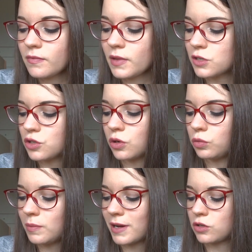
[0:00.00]
E sono
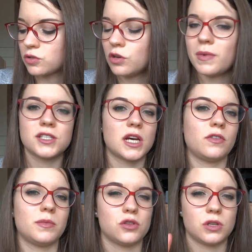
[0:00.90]
due bagno schiuma, già
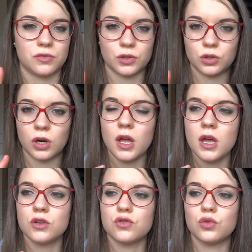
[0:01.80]
vi ho messo la foto
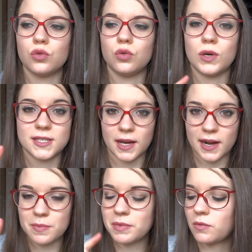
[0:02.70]
su
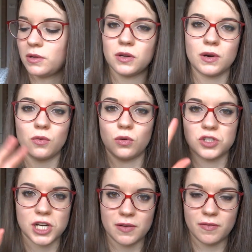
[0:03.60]
Instagram, quindi qualcuno
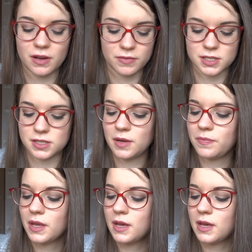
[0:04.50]
già l'aveva visti.